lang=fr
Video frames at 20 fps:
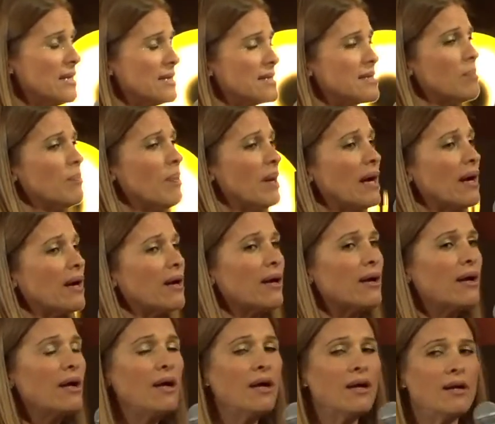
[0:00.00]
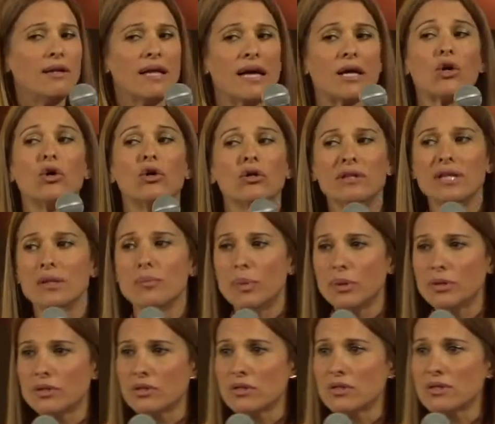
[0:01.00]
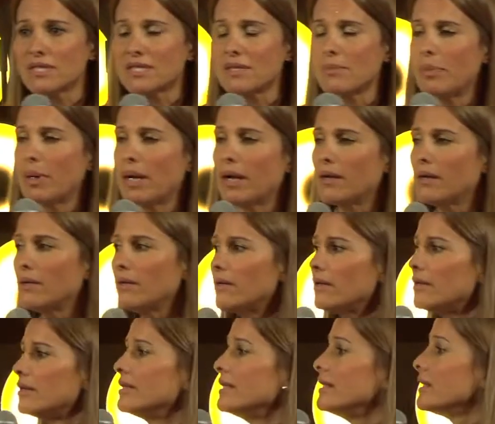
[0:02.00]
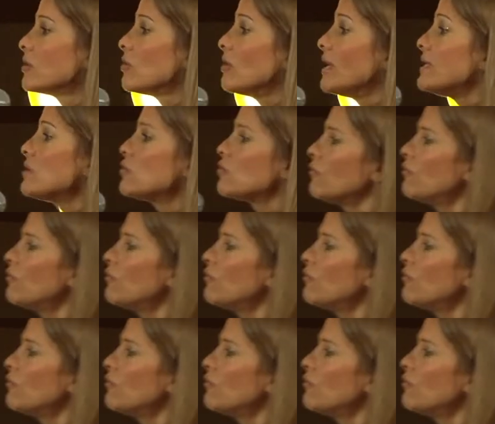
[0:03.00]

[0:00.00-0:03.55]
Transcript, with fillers: c'est par euh, la codépendance, c'est par euh, des relations